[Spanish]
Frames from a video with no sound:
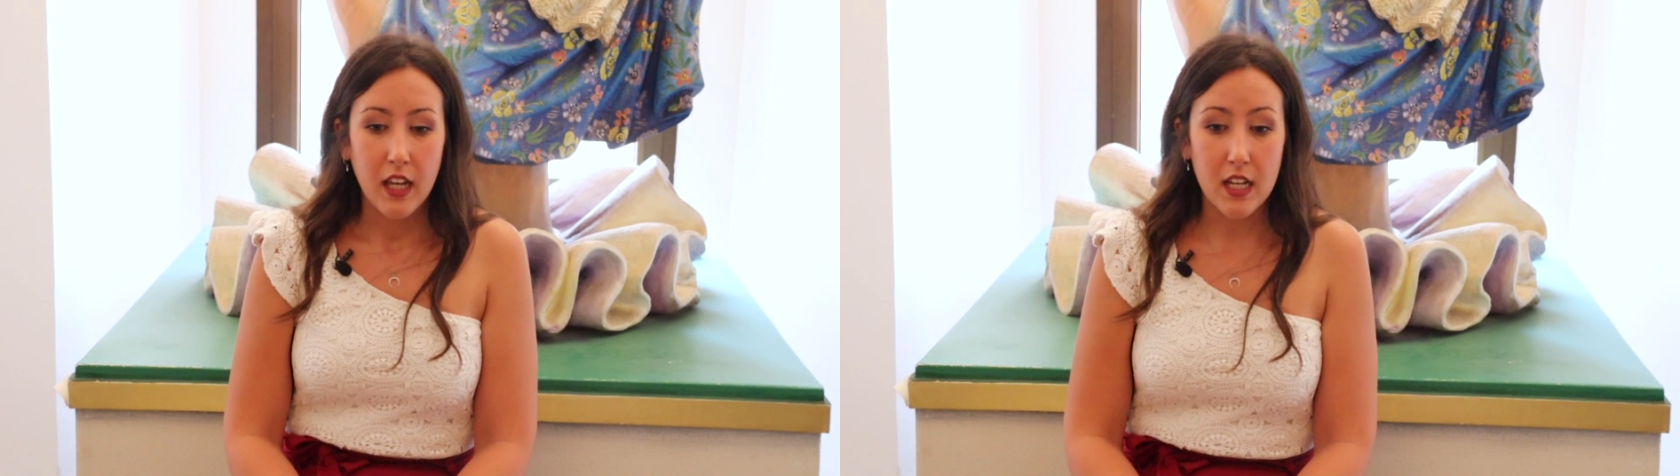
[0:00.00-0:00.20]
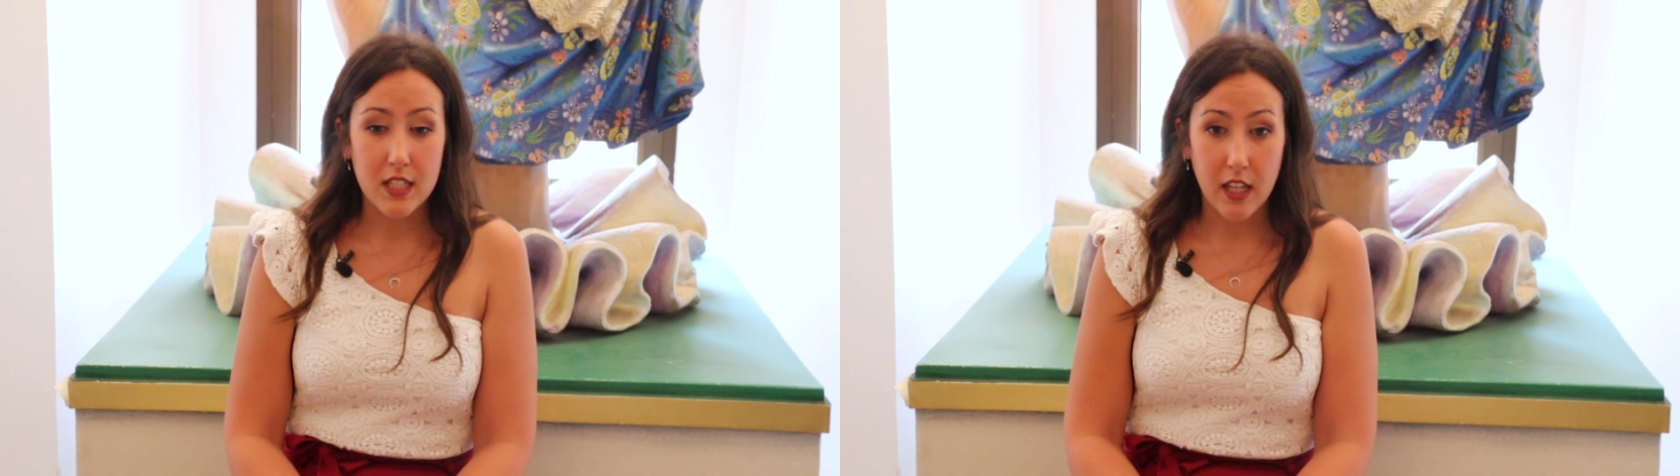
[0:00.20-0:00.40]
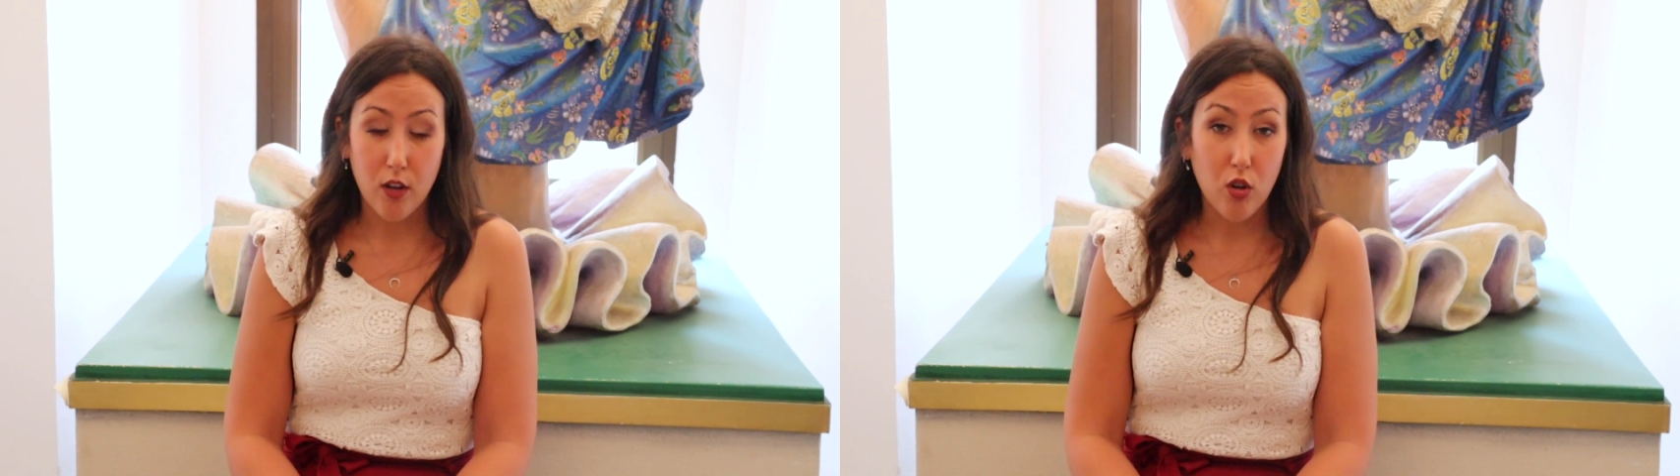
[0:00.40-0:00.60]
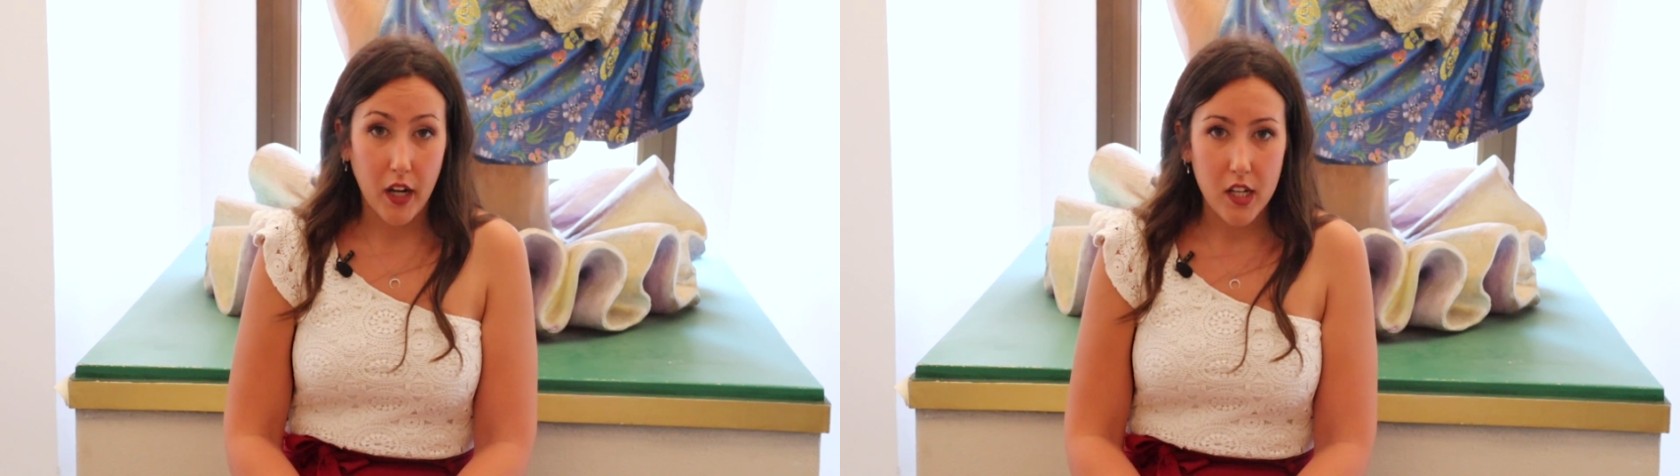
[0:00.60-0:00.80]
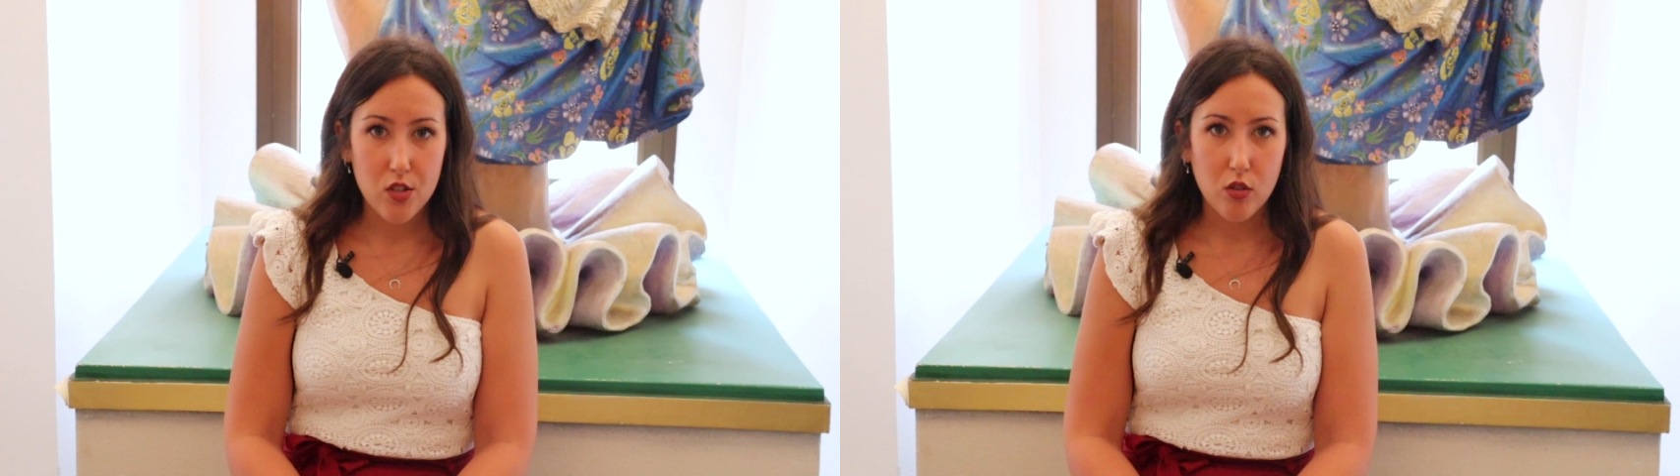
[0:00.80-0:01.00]
este
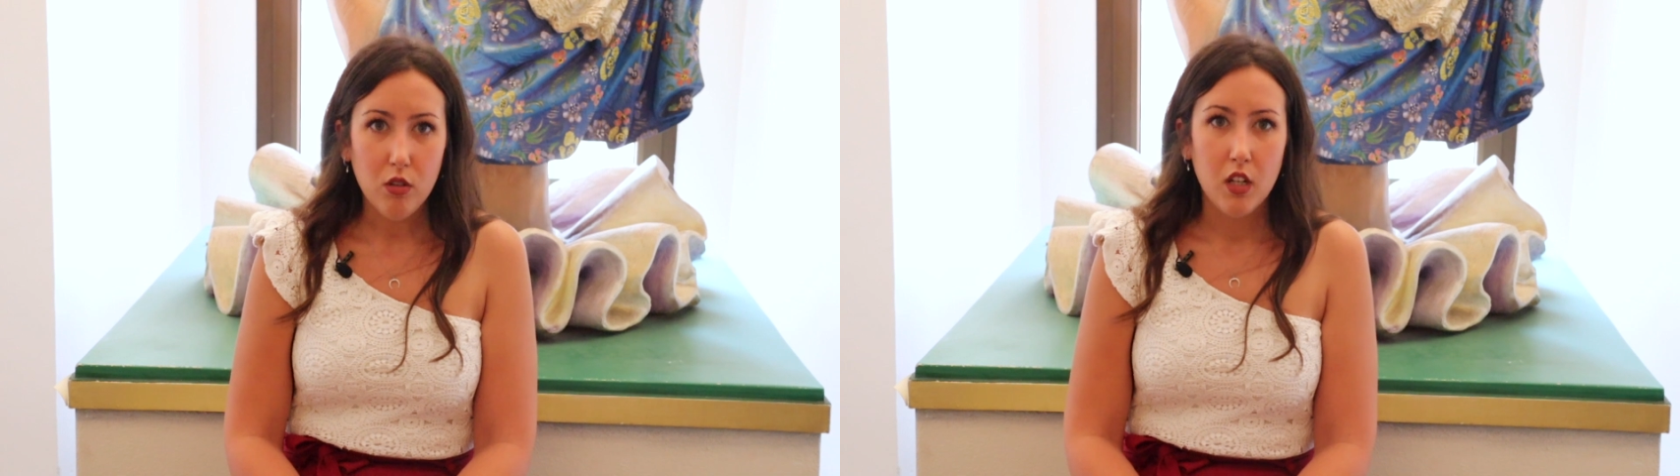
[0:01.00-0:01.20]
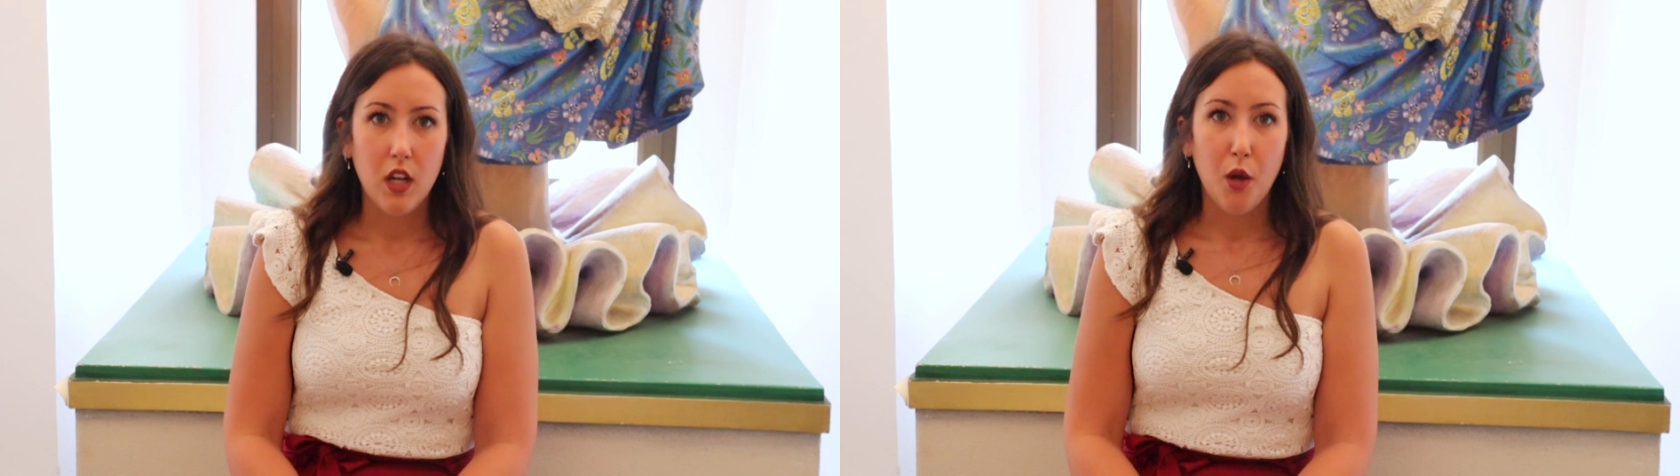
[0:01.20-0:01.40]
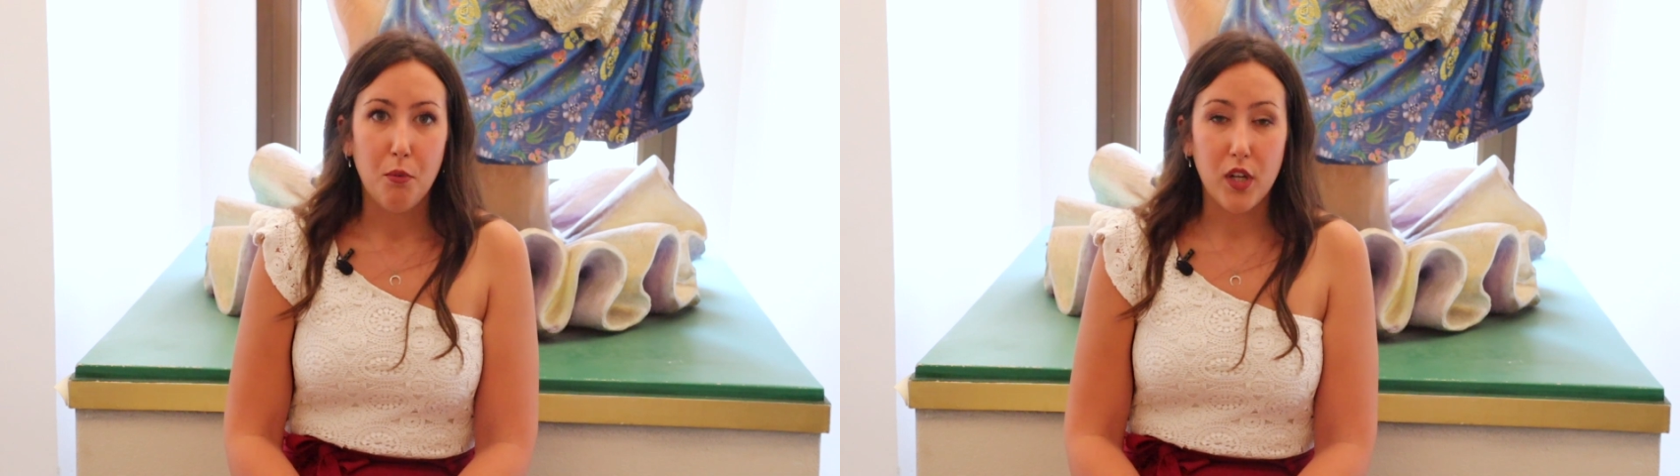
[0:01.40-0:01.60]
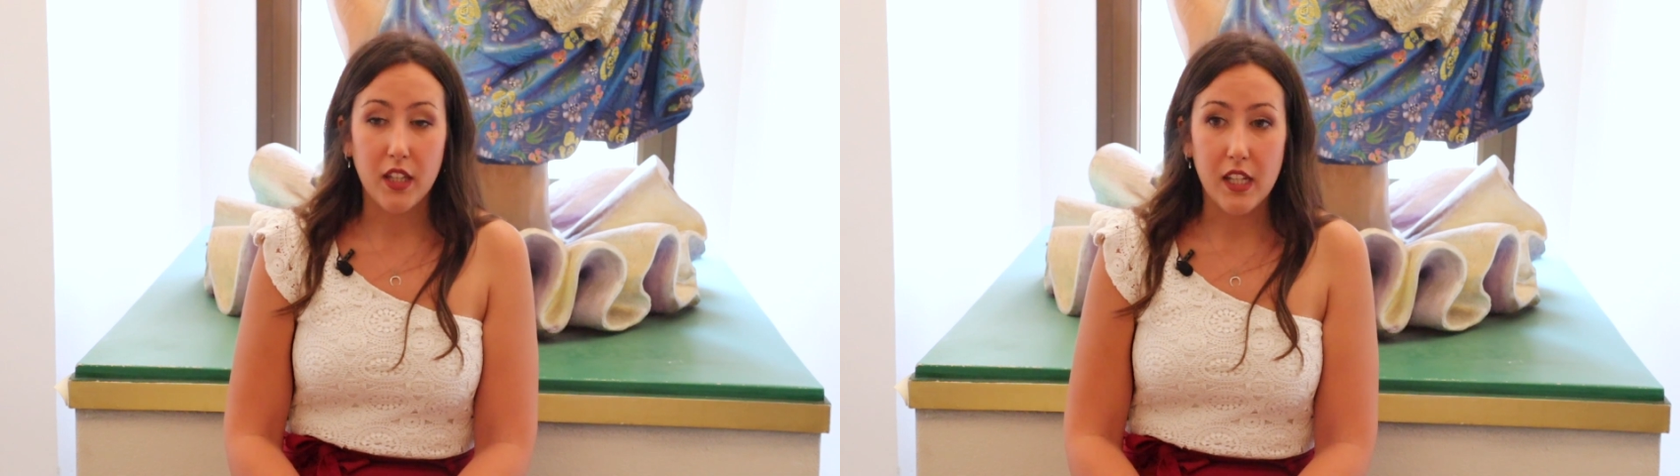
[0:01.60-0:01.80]
congreso porque